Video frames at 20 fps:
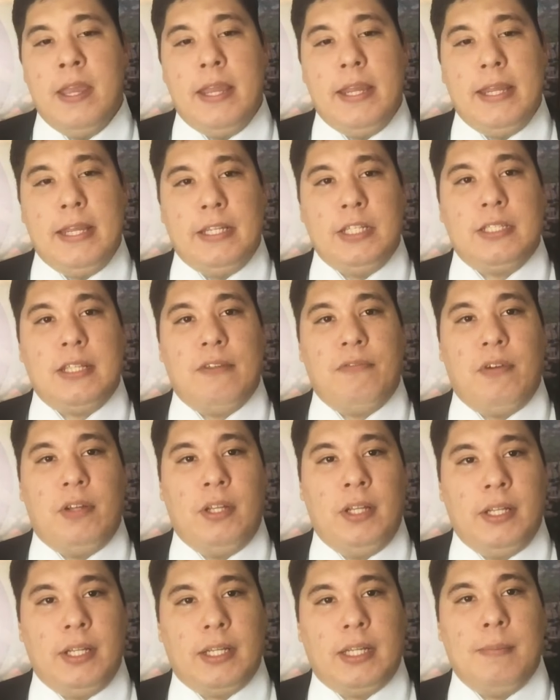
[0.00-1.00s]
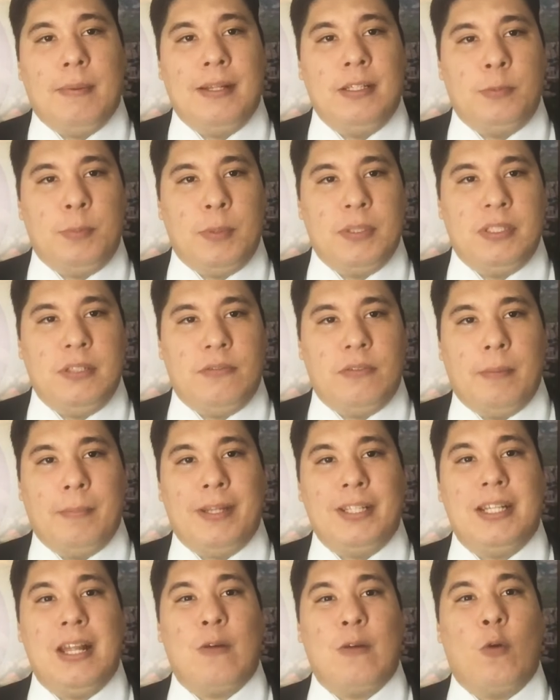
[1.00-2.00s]
e a gente está falando aqui mais
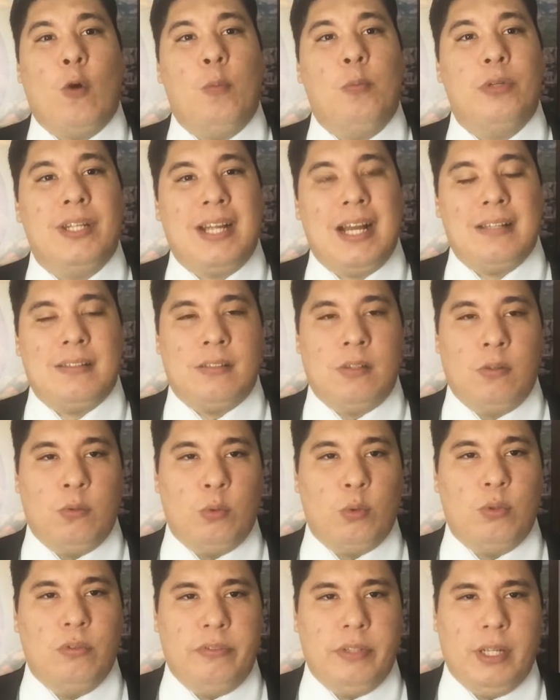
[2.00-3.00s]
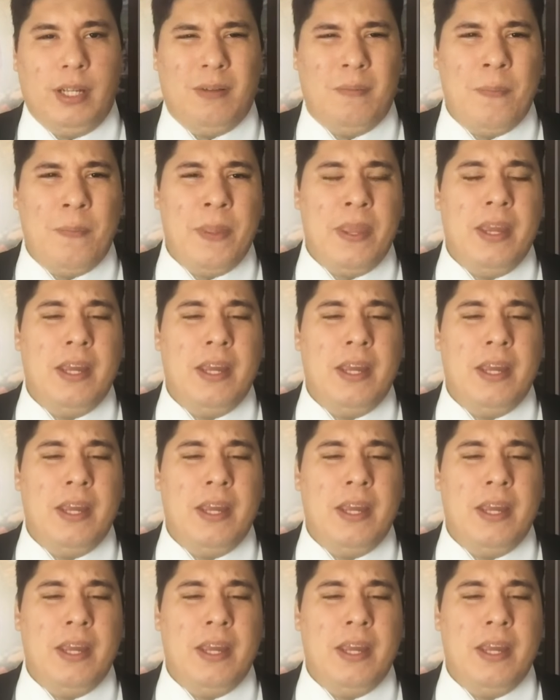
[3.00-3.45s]
especificamente da comunicação do governo.